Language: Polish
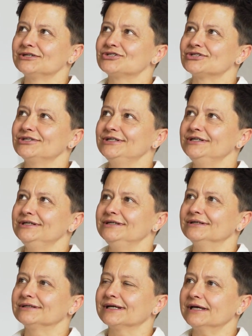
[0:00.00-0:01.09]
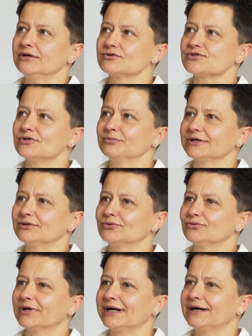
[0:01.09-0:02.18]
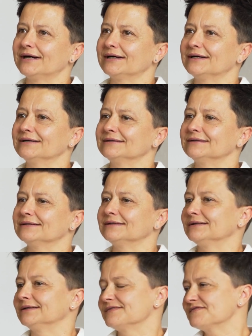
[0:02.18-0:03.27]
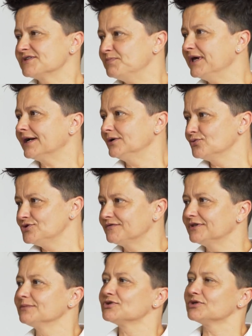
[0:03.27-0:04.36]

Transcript: czyli takiej osobie, która wspiera ludzi w tym,